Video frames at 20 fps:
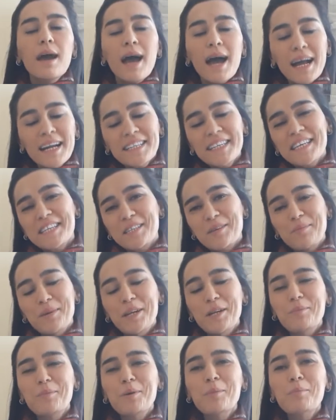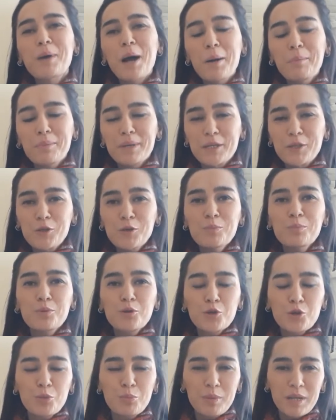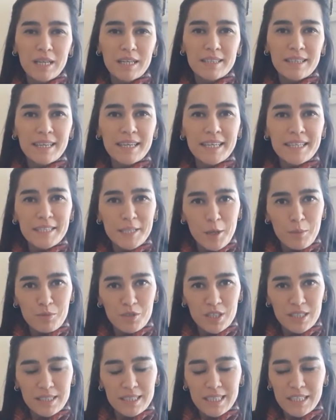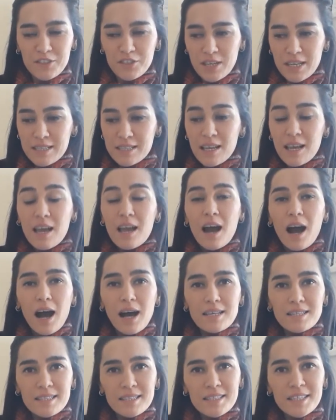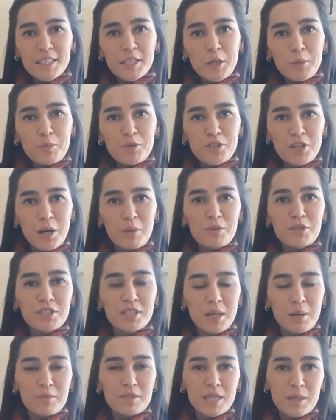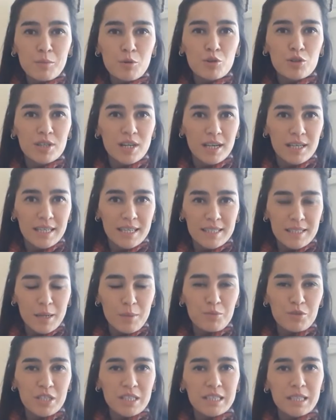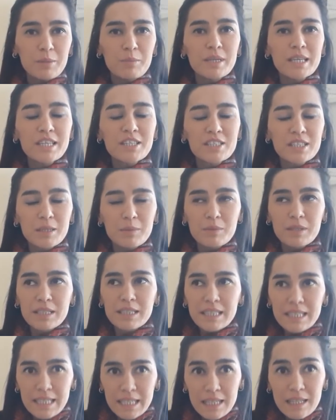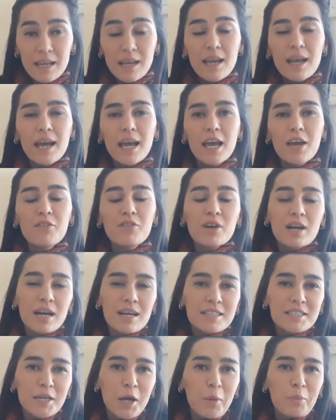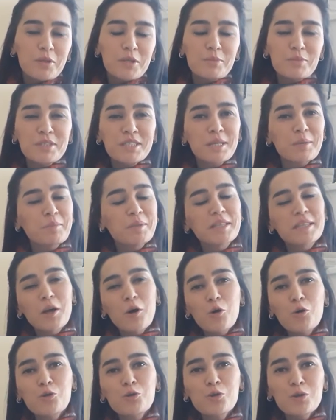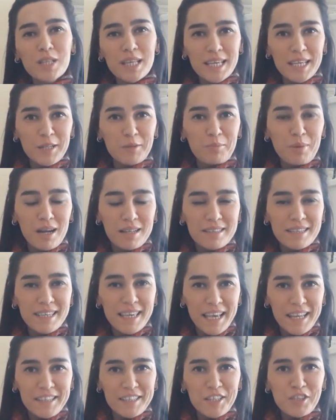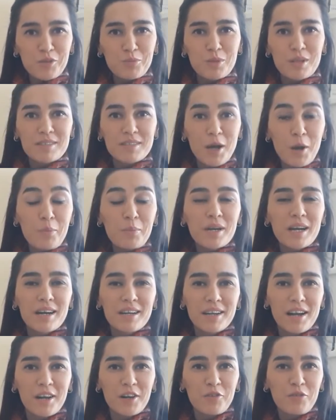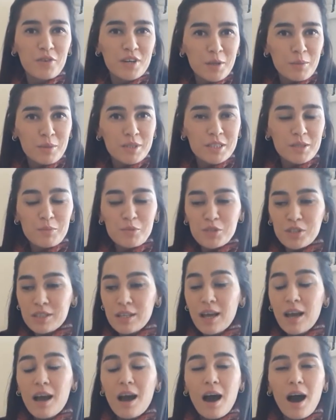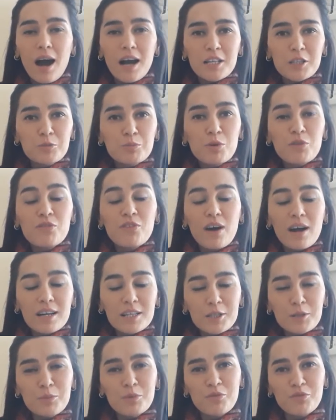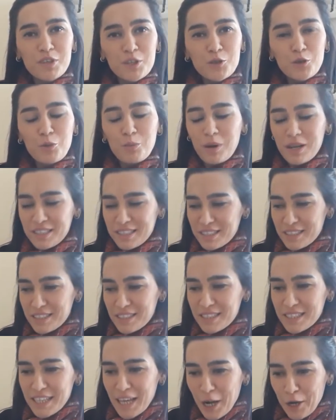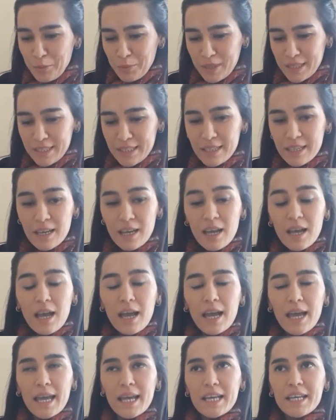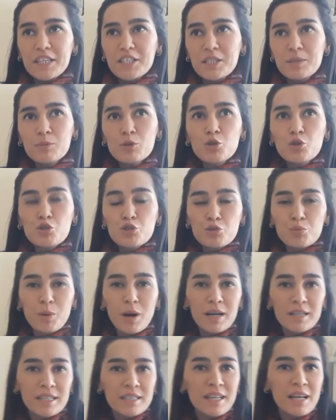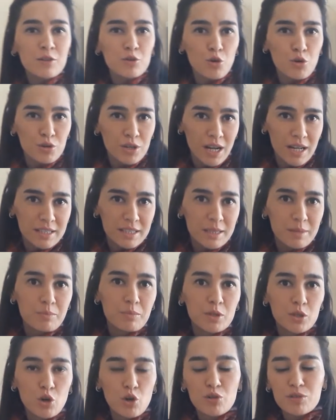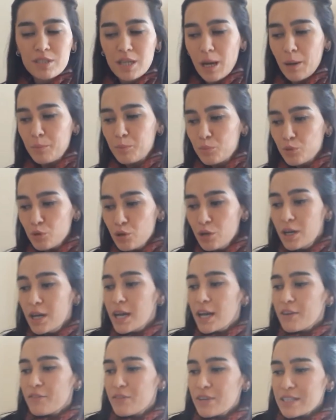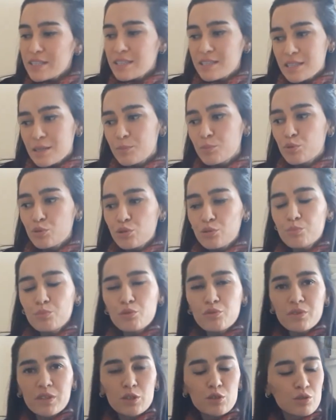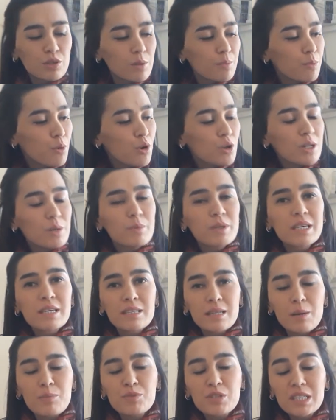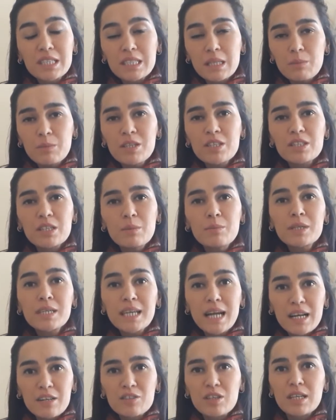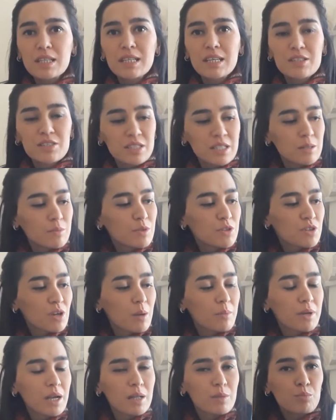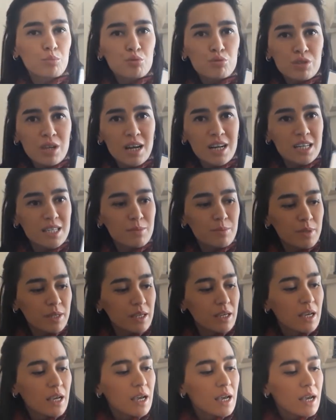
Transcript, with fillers: Herkese merhaba ben Begüm. Bugün birlikte kitap ciltleyeceğiz. Aslında yapacağım işlem tam olarak kitap ciltleme işlemi değil. E, fakat yaptığım işlemin ne olduğu ile ilgili ben de kendi içimde tam bir karara varamadığım için aklıma farklı bir video başlığı gelmedi. E, şimdi kütüphaneden öğrendiğim bir yöntem bu. Ve size bugün bu videoda böyle bir kitap ciltleme işlemi gerçekleştirmeyeceğim. Yani bu tarz bir